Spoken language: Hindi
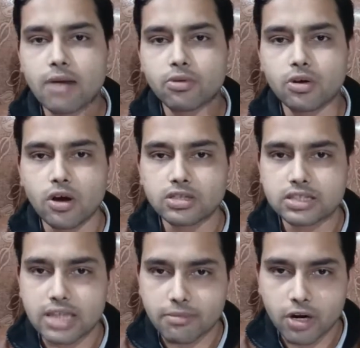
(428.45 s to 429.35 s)
आपको लॉस
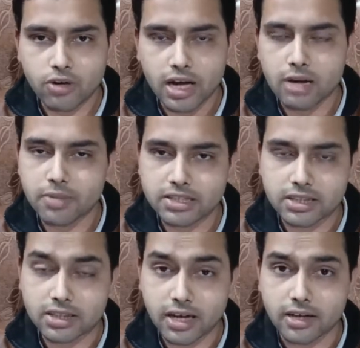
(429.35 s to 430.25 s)
का सामना उठाना पड़
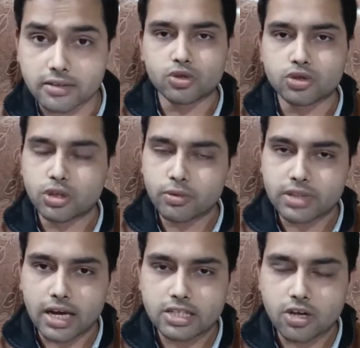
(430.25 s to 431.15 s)
सकता है दोस्तों मैं
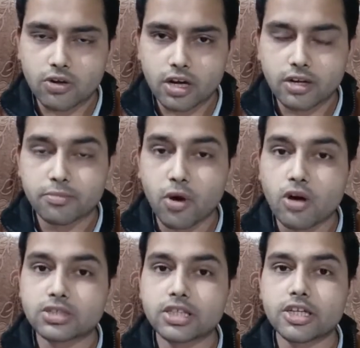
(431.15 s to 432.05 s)
बताना चाहूंगा कि
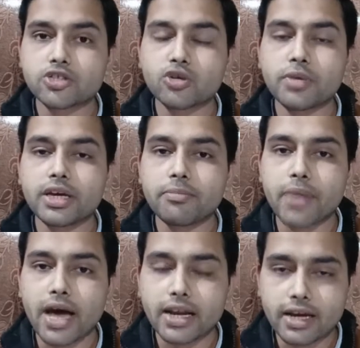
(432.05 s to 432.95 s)
बहुत से देशों में ये
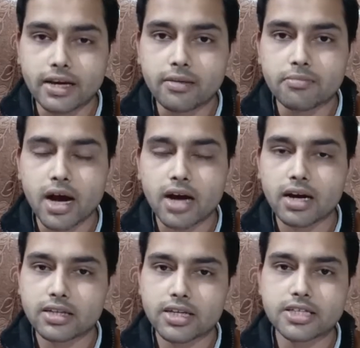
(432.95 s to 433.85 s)
बैन है
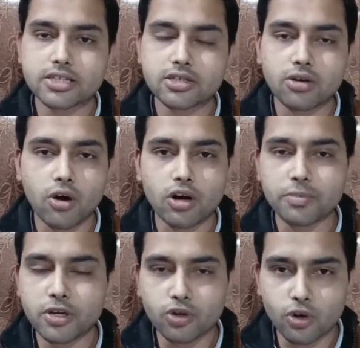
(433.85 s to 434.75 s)
बांग्लादेश और
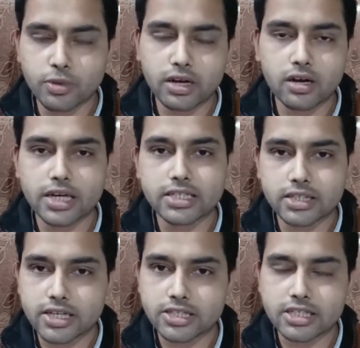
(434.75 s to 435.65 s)
भी यूरोप के कई
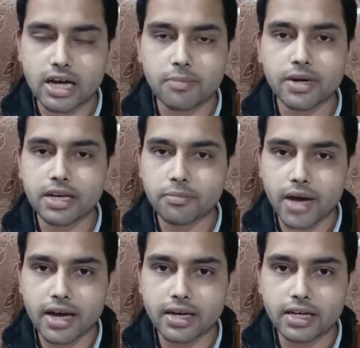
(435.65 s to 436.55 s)
देश हैं जहाँ पर ये
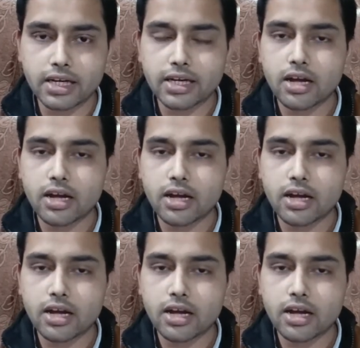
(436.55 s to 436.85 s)
बैन है